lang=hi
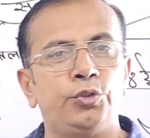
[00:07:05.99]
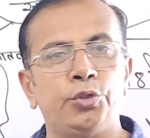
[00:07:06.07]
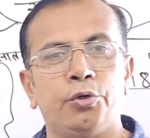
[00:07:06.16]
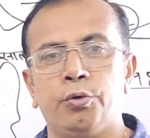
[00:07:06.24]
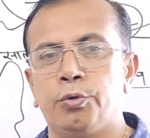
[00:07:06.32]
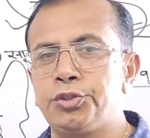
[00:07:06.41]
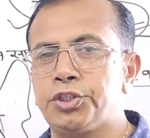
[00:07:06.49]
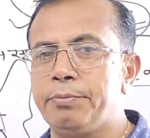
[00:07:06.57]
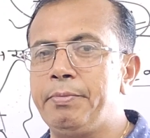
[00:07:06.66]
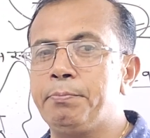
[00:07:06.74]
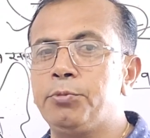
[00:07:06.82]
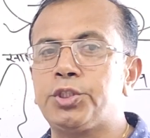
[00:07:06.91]
जो उस
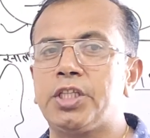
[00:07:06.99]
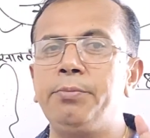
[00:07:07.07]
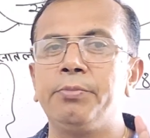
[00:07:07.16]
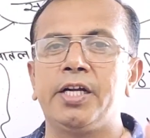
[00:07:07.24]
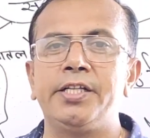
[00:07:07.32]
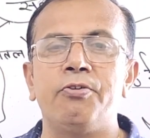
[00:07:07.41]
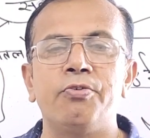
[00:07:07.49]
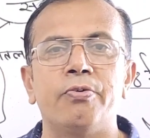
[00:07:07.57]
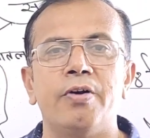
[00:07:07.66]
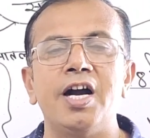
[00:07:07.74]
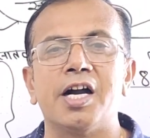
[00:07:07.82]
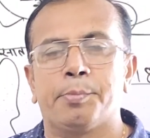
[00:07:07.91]
समय मुस्लिम राजाओं
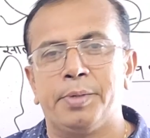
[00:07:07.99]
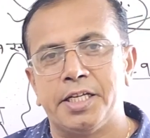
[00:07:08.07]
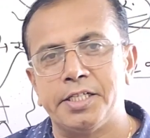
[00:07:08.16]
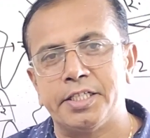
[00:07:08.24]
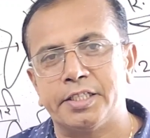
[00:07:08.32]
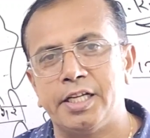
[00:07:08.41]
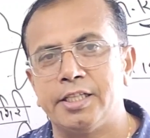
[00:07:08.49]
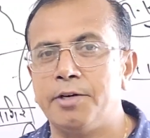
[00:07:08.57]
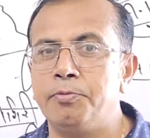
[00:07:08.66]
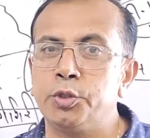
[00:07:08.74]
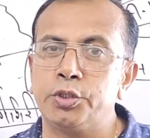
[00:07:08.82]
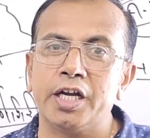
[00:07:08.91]
को आंख बता सकता
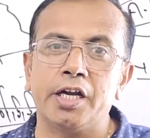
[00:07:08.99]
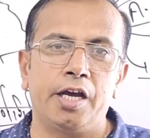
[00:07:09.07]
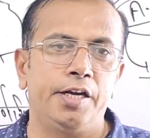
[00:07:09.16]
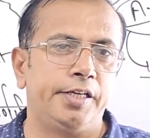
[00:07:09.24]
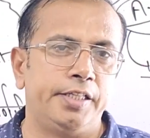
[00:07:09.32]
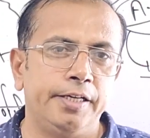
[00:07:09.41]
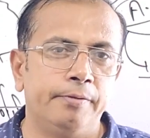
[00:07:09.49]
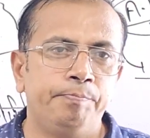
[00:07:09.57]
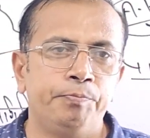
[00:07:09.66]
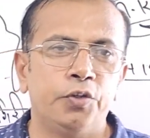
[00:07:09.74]
था वो था कानड़ दे